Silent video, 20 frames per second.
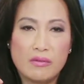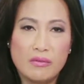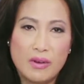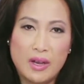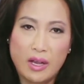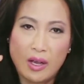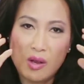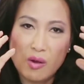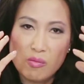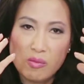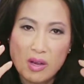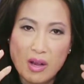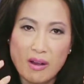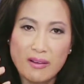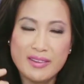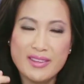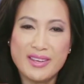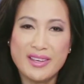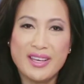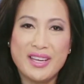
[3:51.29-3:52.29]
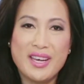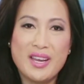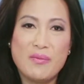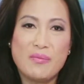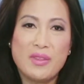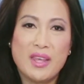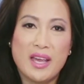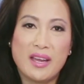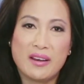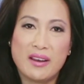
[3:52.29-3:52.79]
và không có những cái
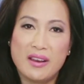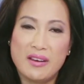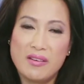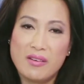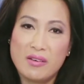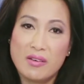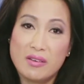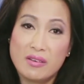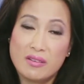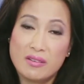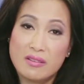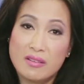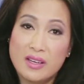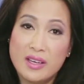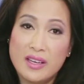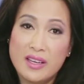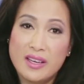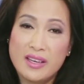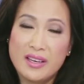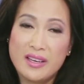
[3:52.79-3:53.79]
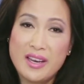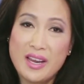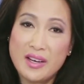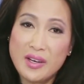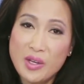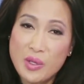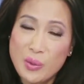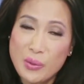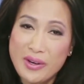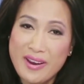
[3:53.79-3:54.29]
nếp nhăn đến đến
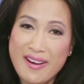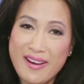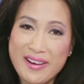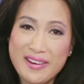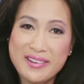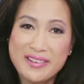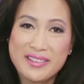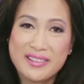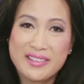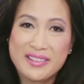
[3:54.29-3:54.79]
cái tuổi đó